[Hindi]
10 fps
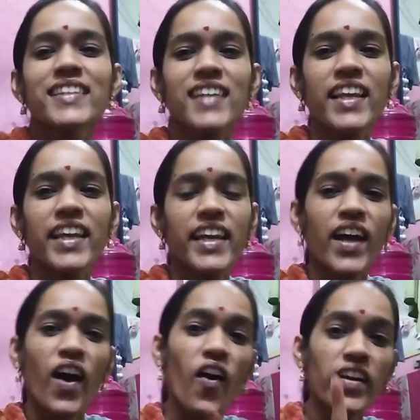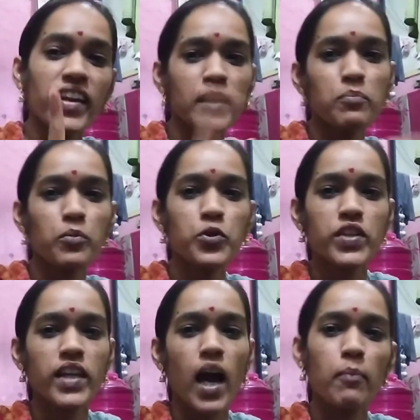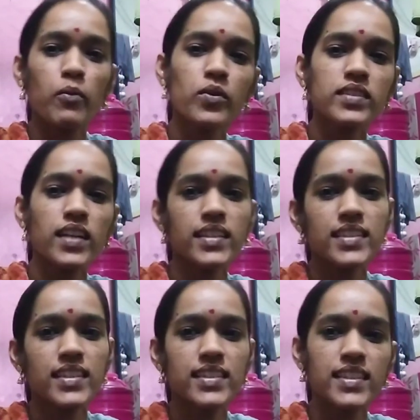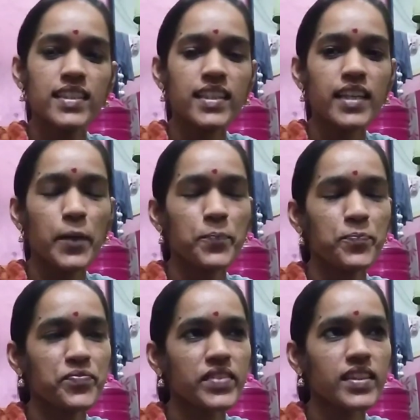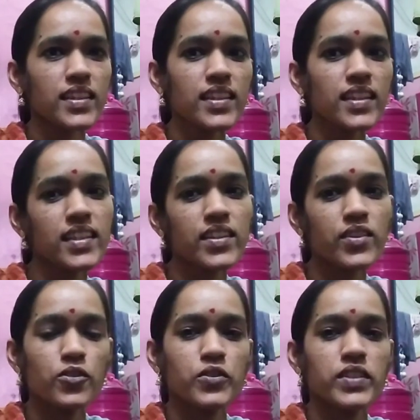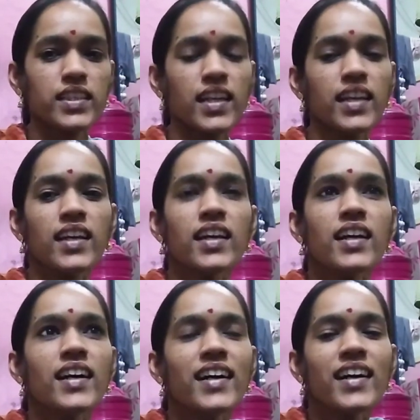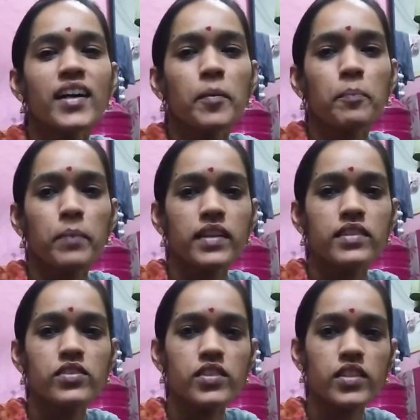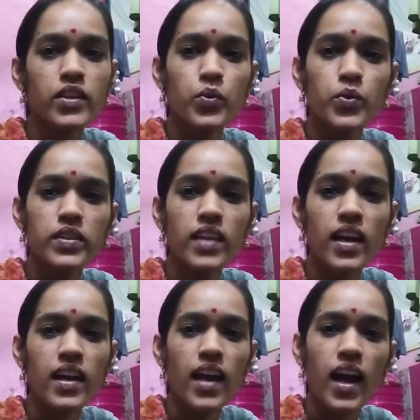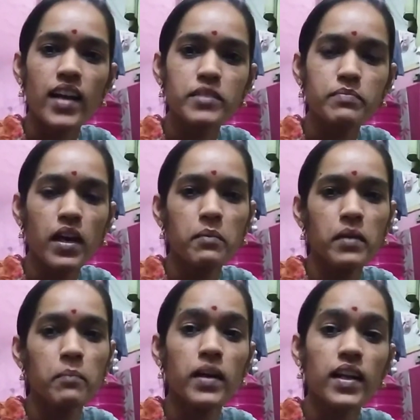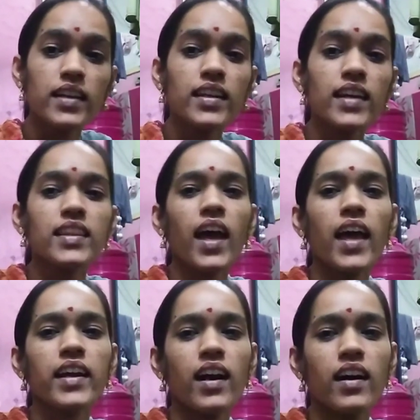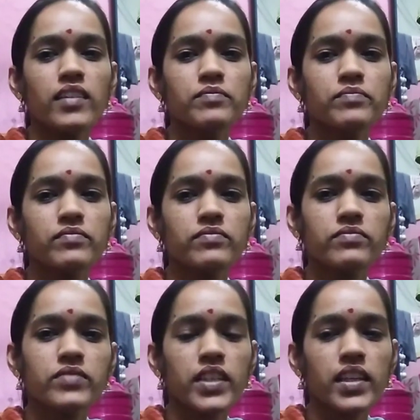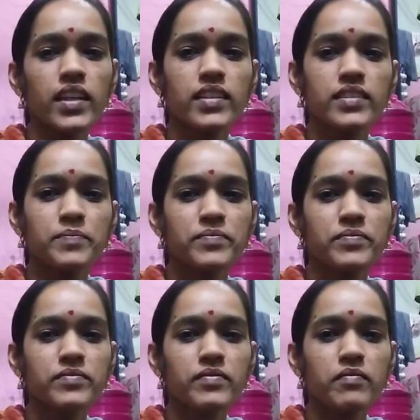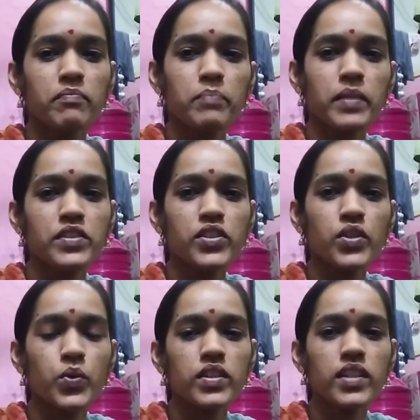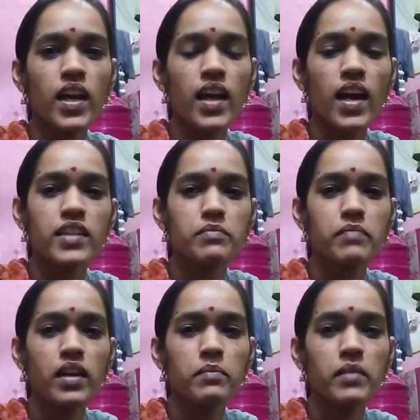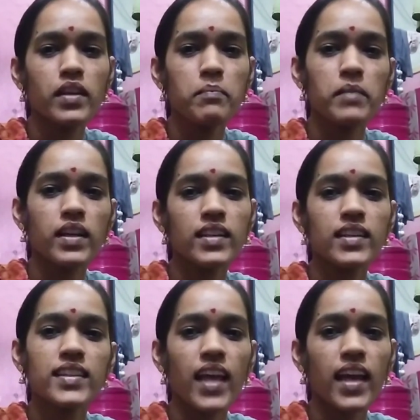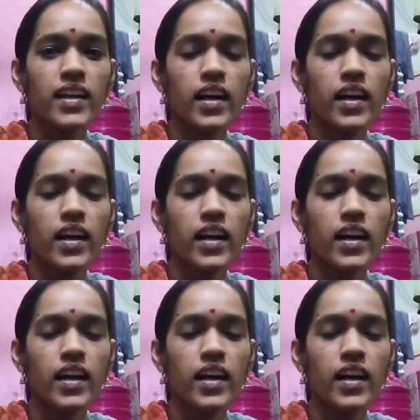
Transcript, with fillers: चलिए और एक हम पूछ रहे हैं आप लोग उसका आंसर दीजिए ठीक है तो ठीक है पंछी उड़ता है आसमान में मगर रहता है कहा ठीक है पंछी उड़ता है आसमान में मगर रहता है